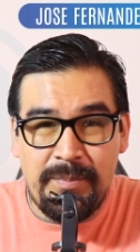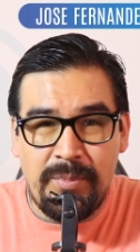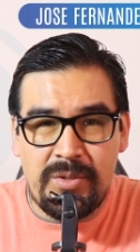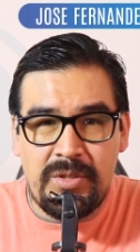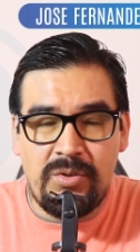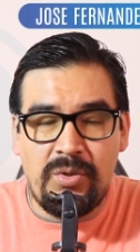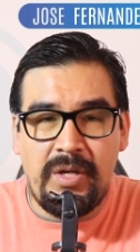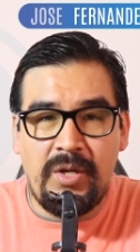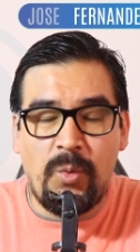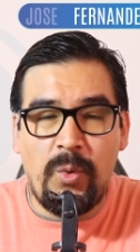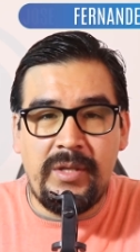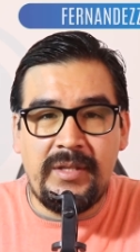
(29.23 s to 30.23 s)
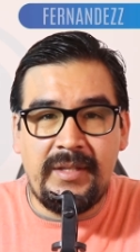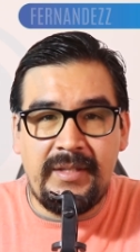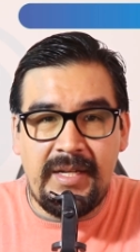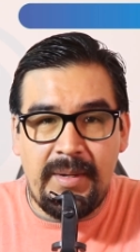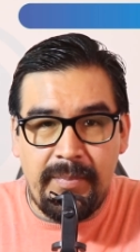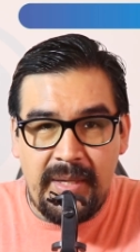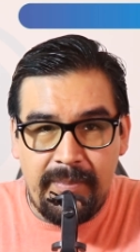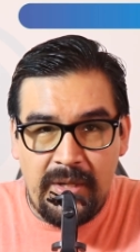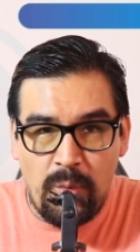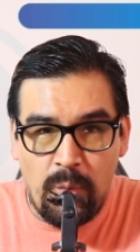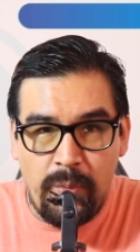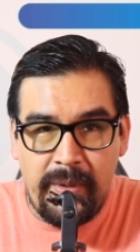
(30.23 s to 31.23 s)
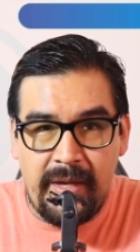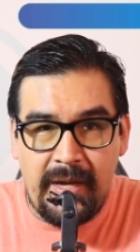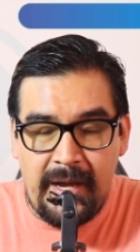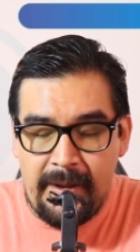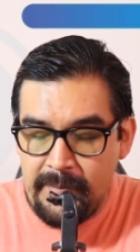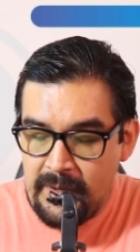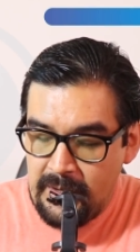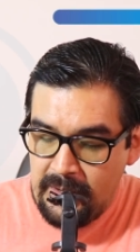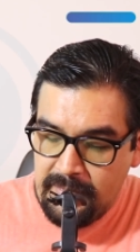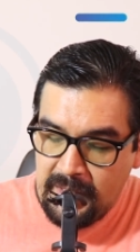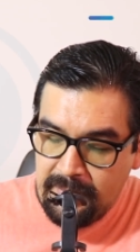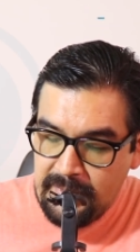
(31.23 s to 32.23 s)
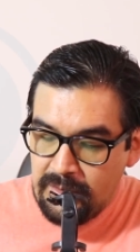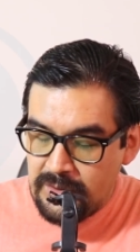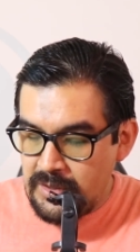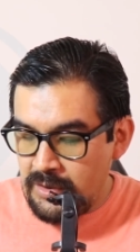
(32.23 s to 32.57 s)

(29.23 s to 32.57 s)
depósito en cuenta del BBVA. Bien amigos,